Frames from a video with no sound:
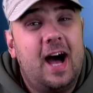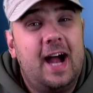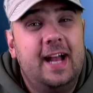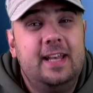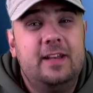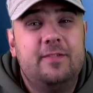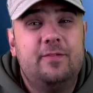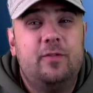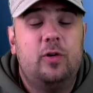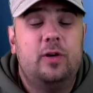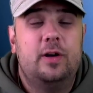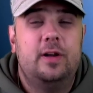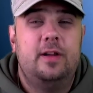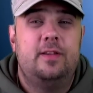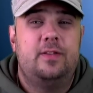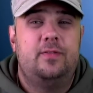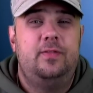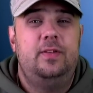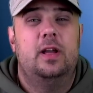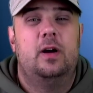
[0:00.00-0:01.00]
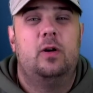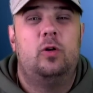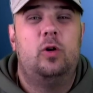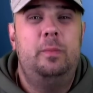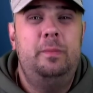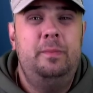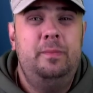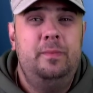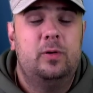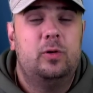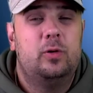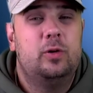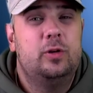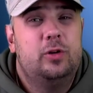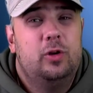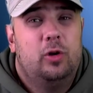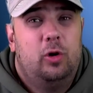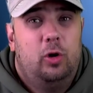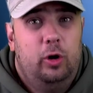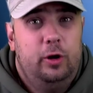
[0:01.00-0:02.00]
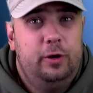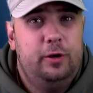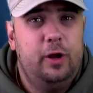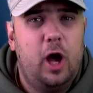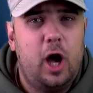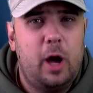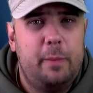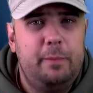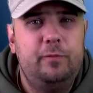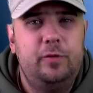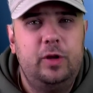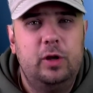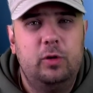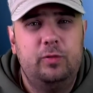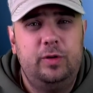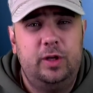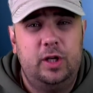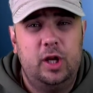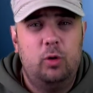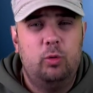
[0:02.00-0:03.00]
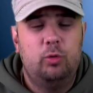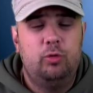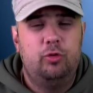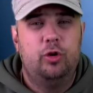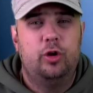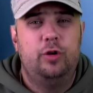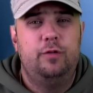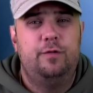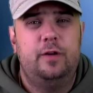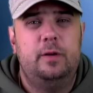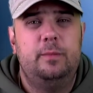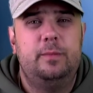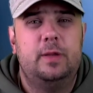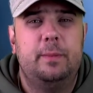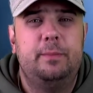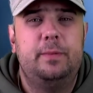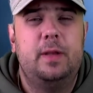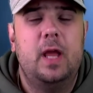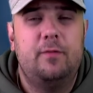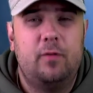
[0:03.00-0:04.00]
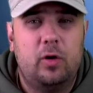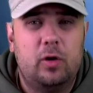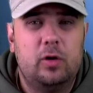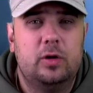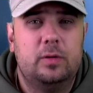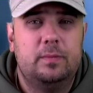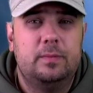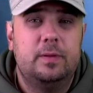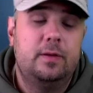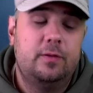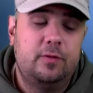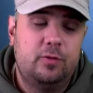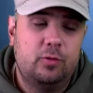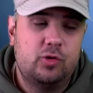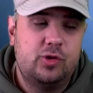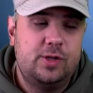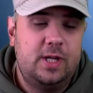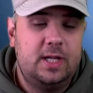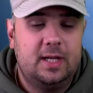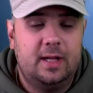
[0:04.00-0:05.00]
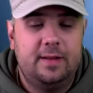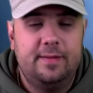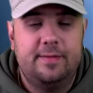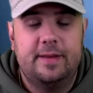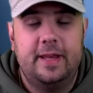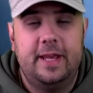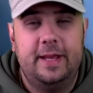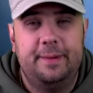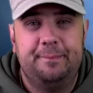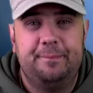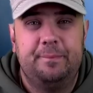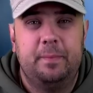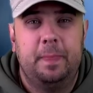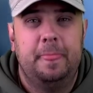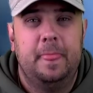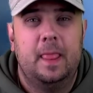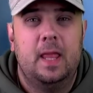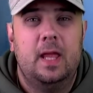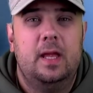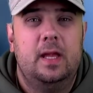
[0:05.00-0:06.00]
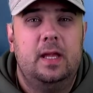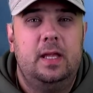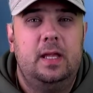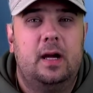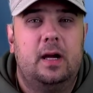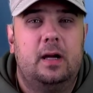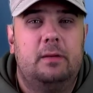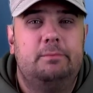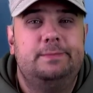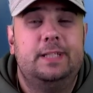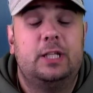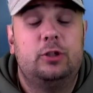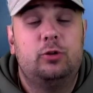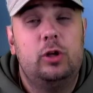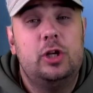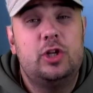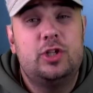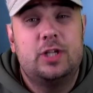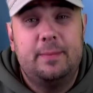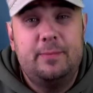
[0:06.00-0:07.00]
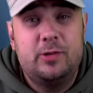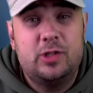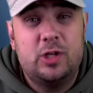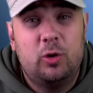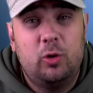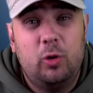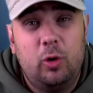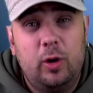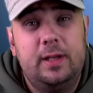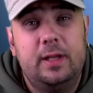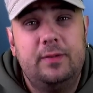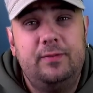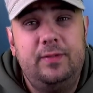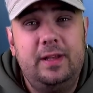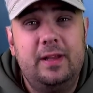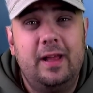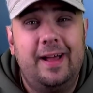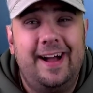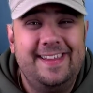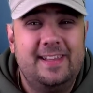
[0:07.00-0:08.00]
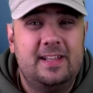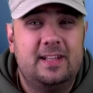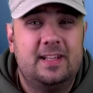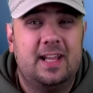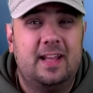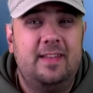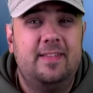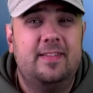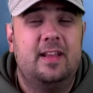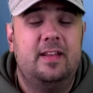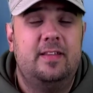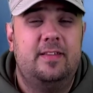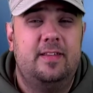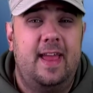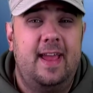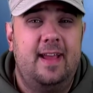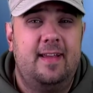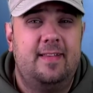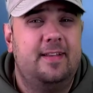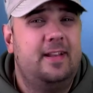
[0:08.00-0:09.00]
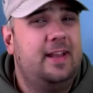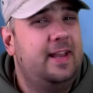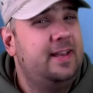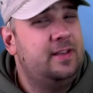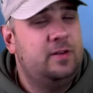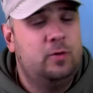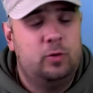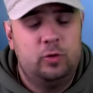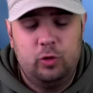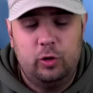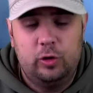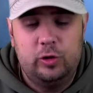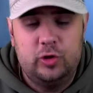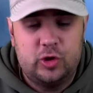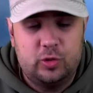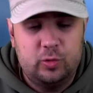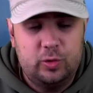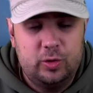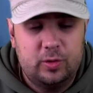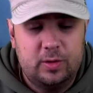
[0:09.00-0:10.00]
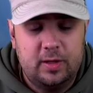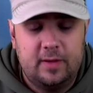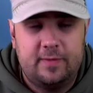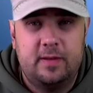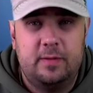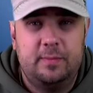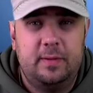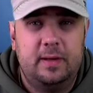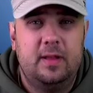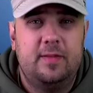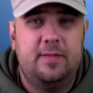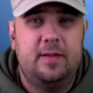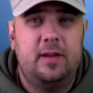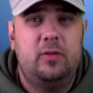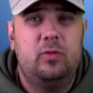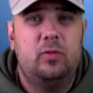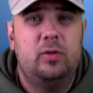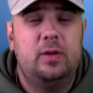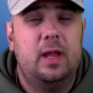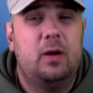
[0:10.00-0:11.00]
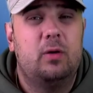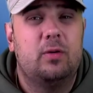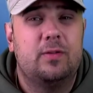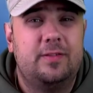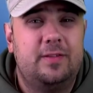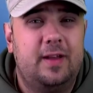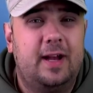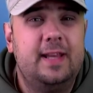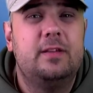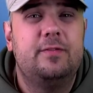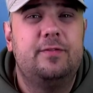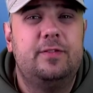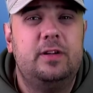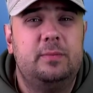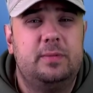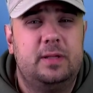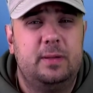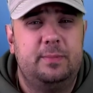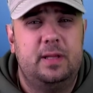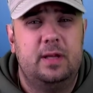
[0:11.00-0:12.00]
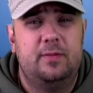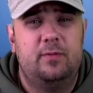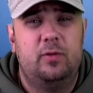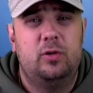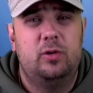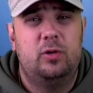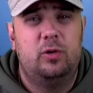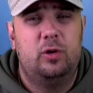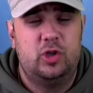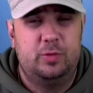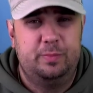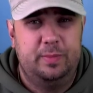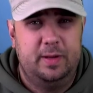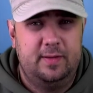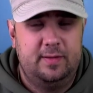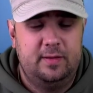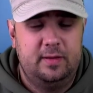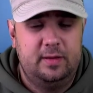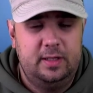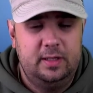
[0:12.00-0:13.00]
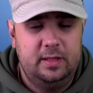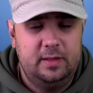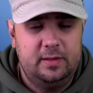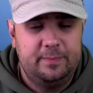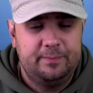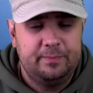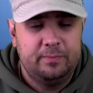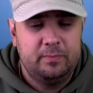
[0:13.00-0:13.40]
eine Woche ist wieder rum und heute haben wir wieder unseren Filmtipp der Woche. So schnell kann es gehen. Ja, natürlich habe ich auch heute wieder einen ganz, ganz exzellenten und tollen Studiogast in meiner Sendung, der auch seinen Filmtipp der Woche euch präsentiert.